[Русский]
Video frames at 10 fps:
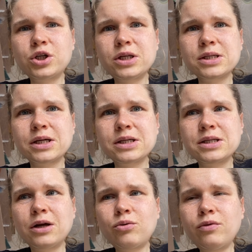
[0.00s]
женское
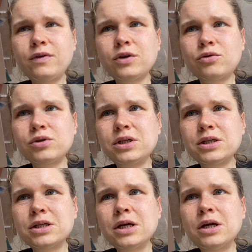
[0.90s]
здоровье, то
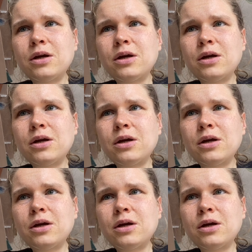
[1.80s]
здесь